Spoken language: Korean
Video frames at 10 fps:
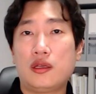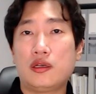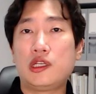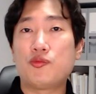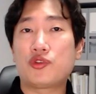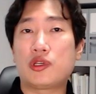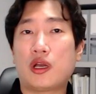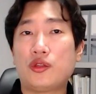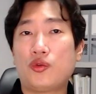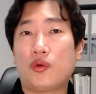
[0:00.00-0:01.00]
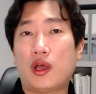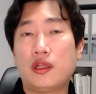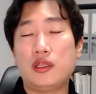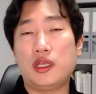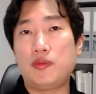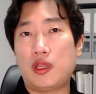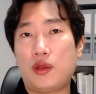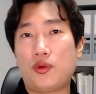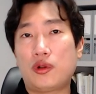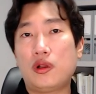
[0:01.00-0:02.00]
의무 기간 동안
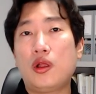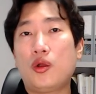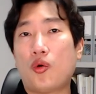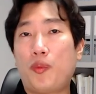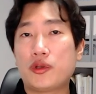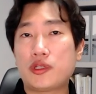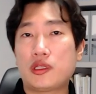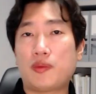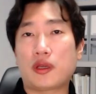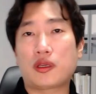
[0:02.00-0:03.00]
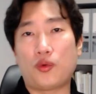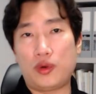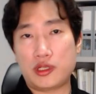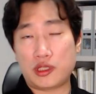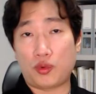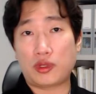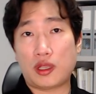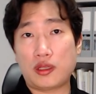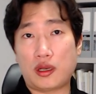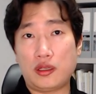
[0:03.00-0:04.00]
임대료를 5%밖에 올리지
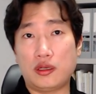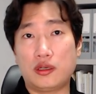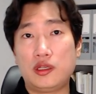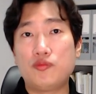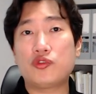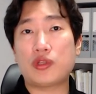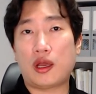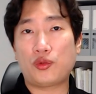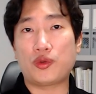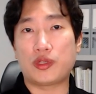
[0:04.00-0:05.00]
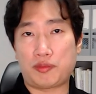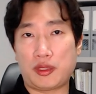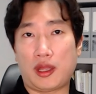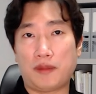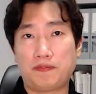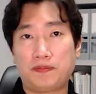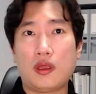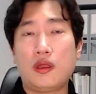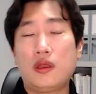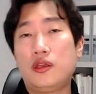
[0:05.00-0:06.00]
못한다는 의무 사항도 있습니다.
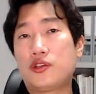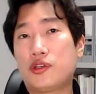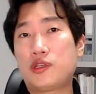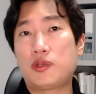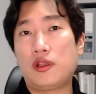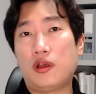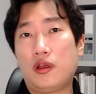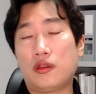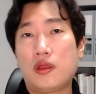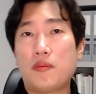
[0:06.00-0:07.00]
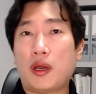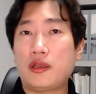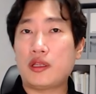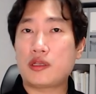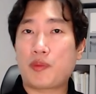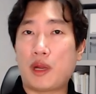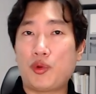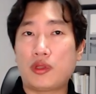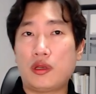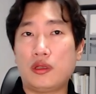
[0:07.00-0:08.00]
2017년 8.2 대책 발표
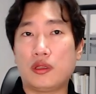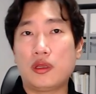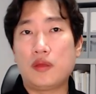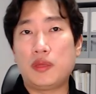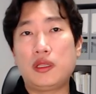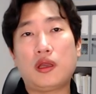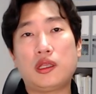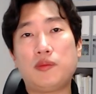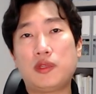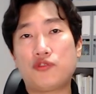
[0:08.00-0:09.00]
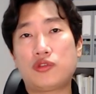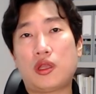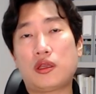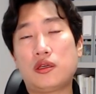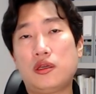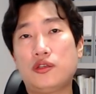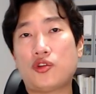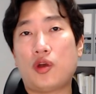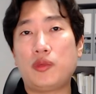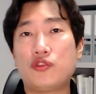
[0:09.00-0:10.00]
때는 민간 임대주택이
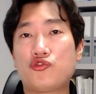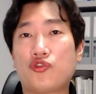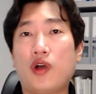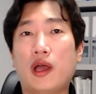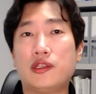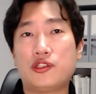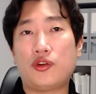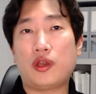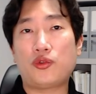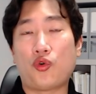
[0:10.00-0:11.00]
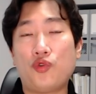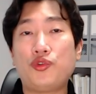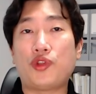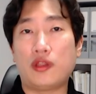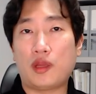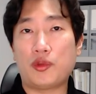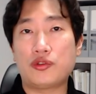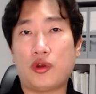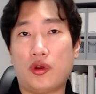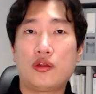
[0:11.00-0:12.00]
서민 주거 안정에 도움이
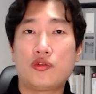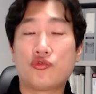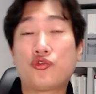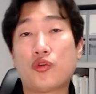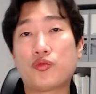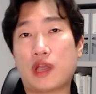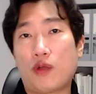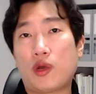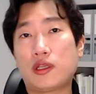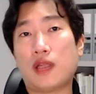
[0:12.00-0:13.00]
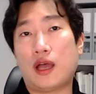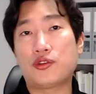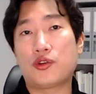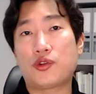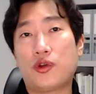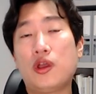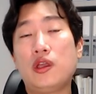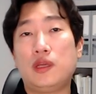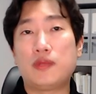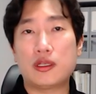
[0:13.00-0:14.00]
된다면서 국토부 장관이 나서서
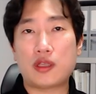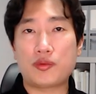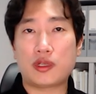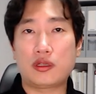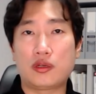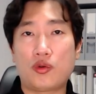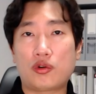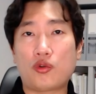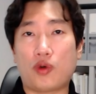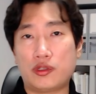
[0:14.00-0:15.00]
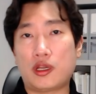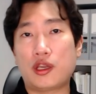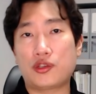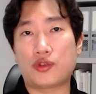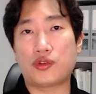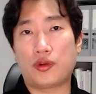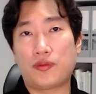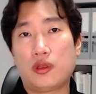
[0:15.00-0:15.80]
임대사업자 등록을 권장했었죠.